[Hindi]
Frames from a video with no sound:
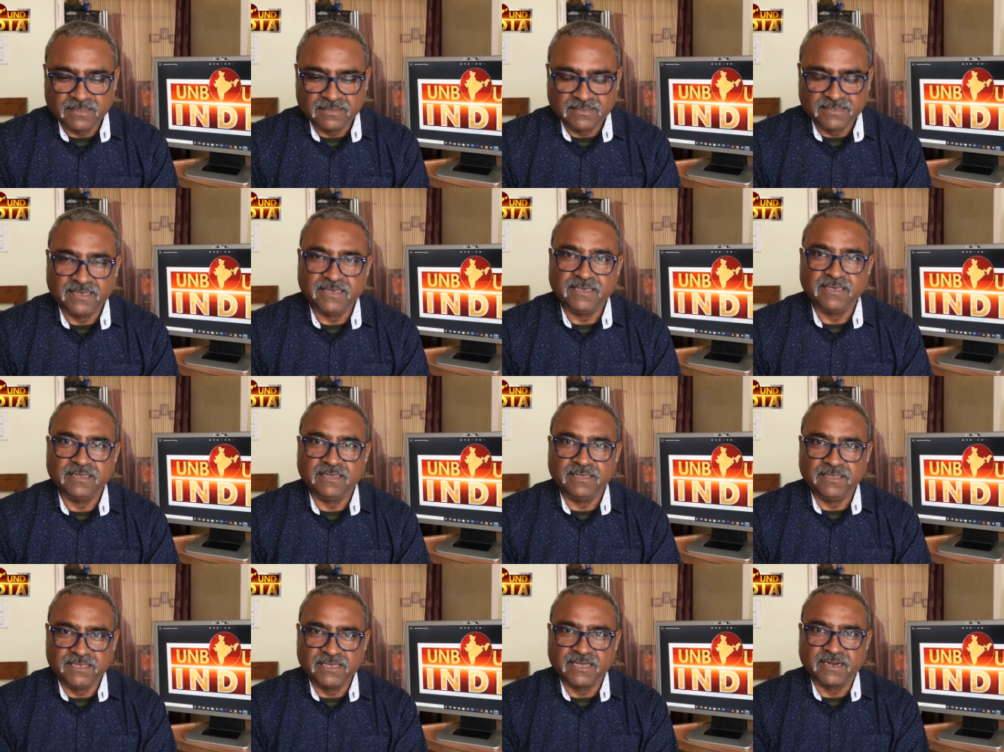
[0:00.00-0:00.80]
ये
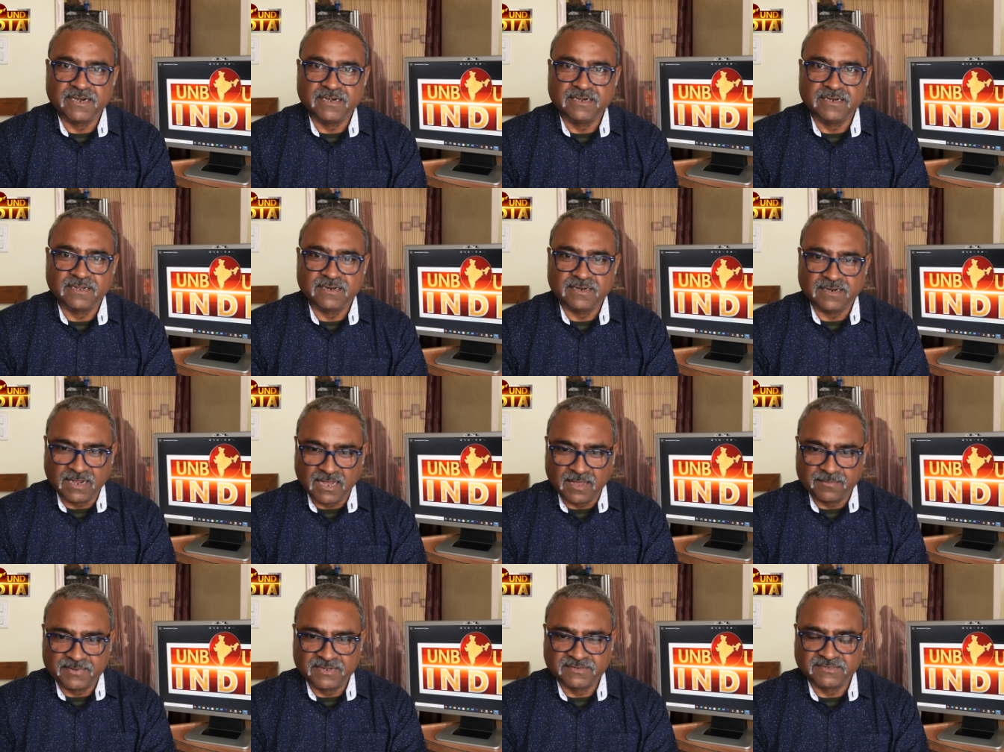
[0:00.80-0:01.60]
ईयर एंडर
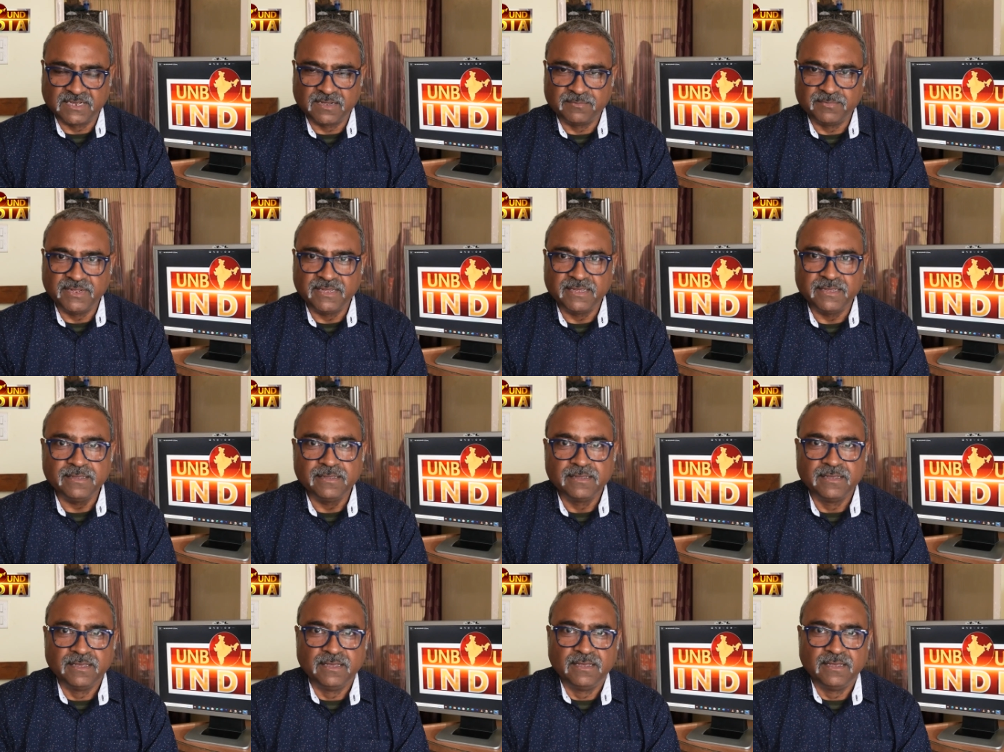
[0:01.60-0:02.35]
आपके सामने है